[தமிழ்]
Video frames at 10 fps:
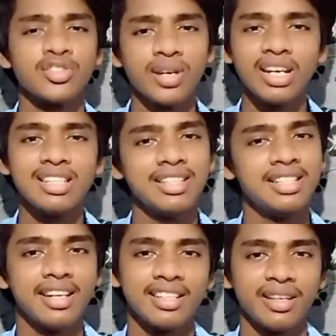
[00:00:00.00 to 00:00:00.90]
ஸோ இங்கிலீஷ்
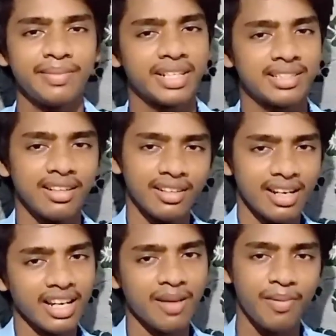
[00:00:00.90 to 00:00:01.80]
ஈஸியான சப்ஜெக்ட்ஸ் தான்
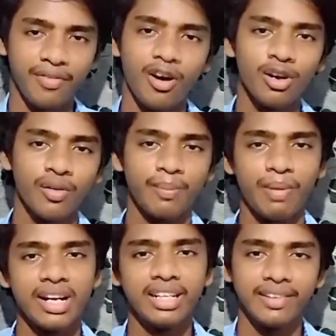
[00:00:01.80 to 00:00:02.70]
நீங்க இப்போ ஃபாலோ
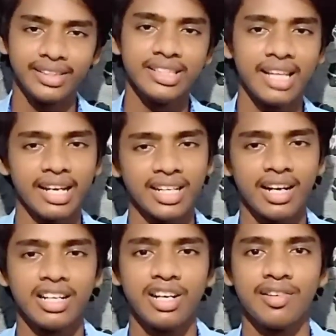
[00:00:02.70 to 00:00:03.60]
பண்ணிட்டு வந்திருந்தீங்கன்னா
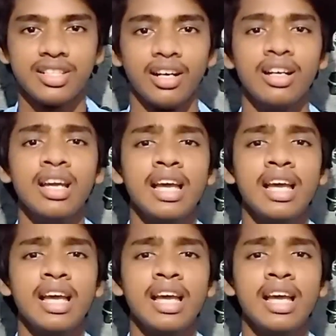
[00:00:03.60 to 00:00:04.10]
கண்டினியூஸா